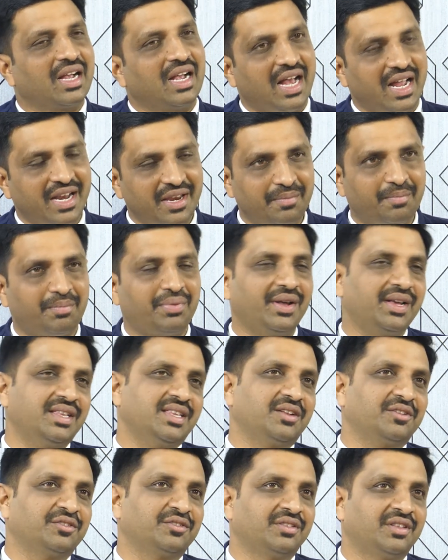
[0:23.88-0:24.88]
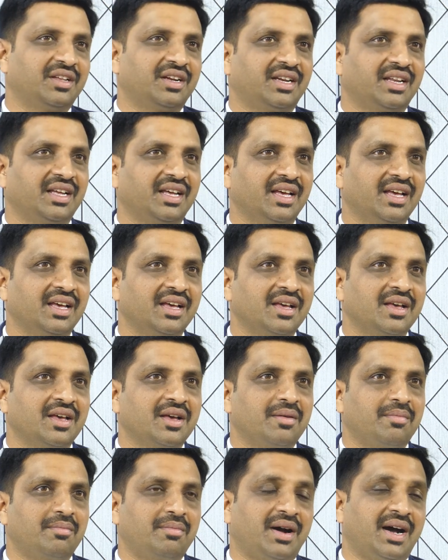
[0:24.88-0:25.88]
కానీ ఇప్పుడు ఏం జరుగుతుందంటే
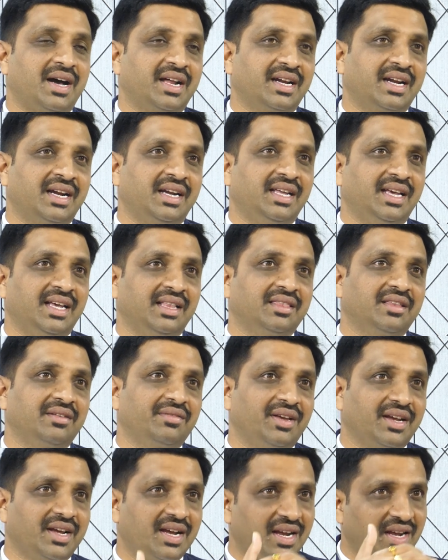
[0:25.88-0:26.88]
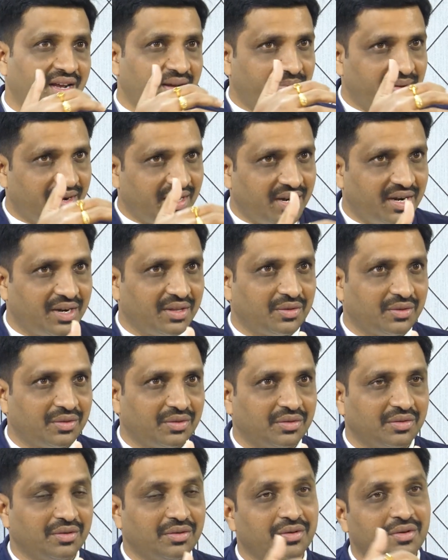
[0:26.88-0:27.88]
మార్కెట్ ఎంత వేగంగా
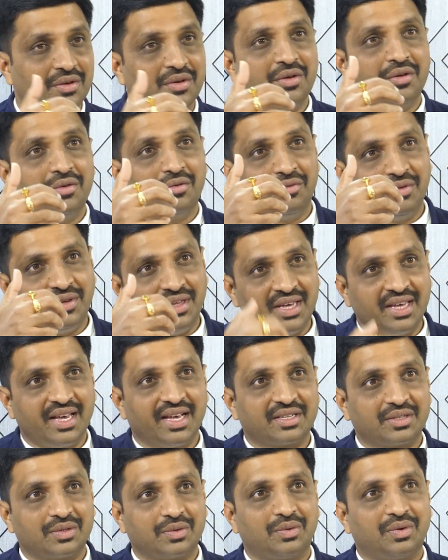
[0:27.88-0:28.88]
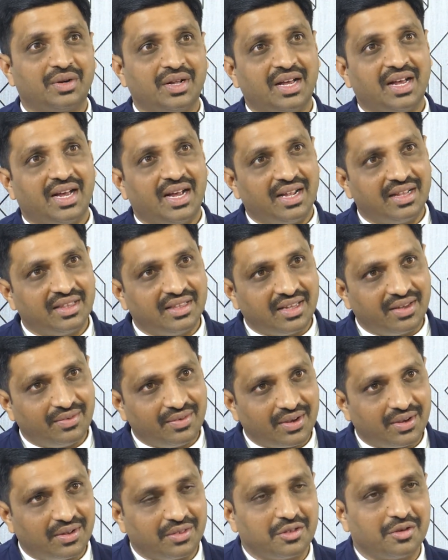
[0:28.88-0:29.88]
పరిగెడుతుందో విఏఎక్స్ కూడా అంతే
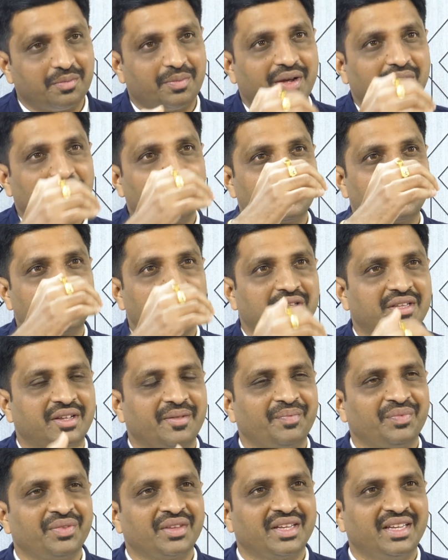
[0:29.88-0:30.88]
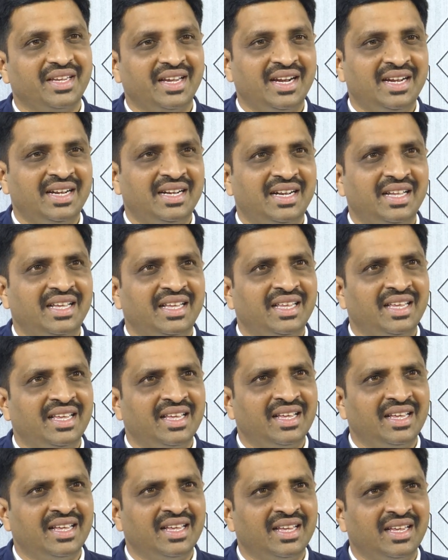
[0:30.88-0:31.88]
వేగంతో పైకి వస్తుంది ఏంటి ఈ
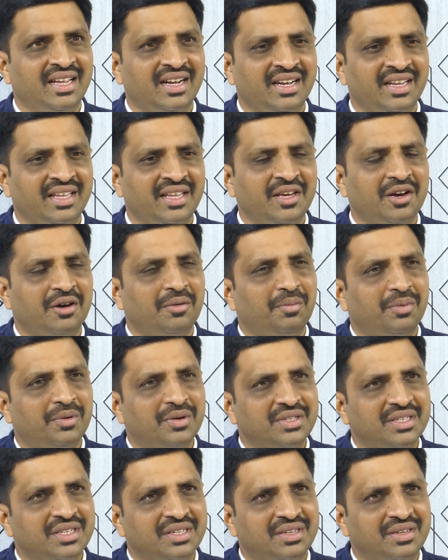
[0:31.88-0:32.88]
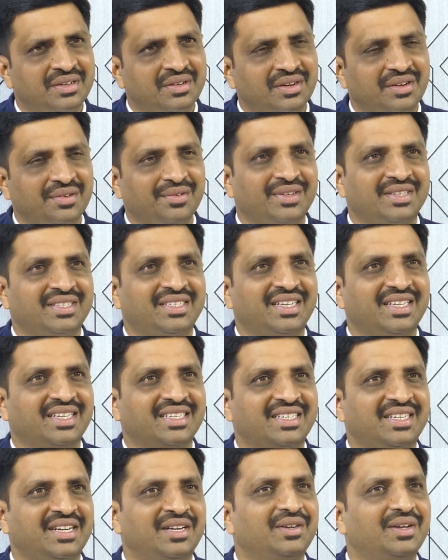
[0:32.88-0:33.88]
అంటే ఈ ఆపోజిట్ రివర్స్
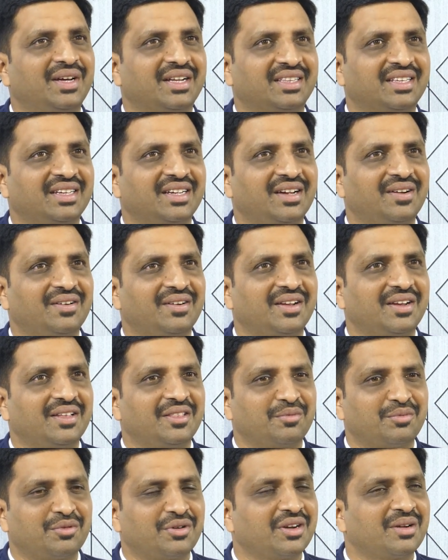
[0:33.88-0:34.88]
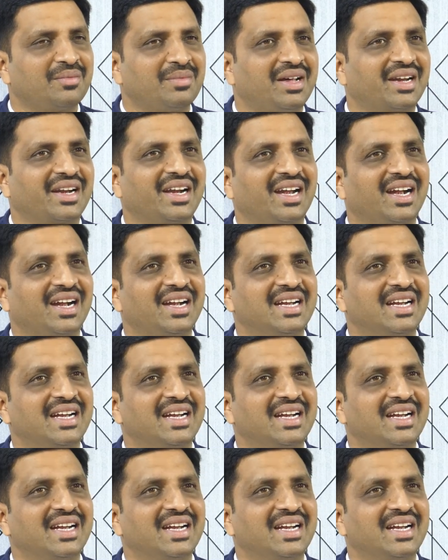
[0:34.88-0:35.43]
డైరెక్షన్ ఏంటో అర్థం కావట్లేదు ఇప్పుడున్న మార్కెట్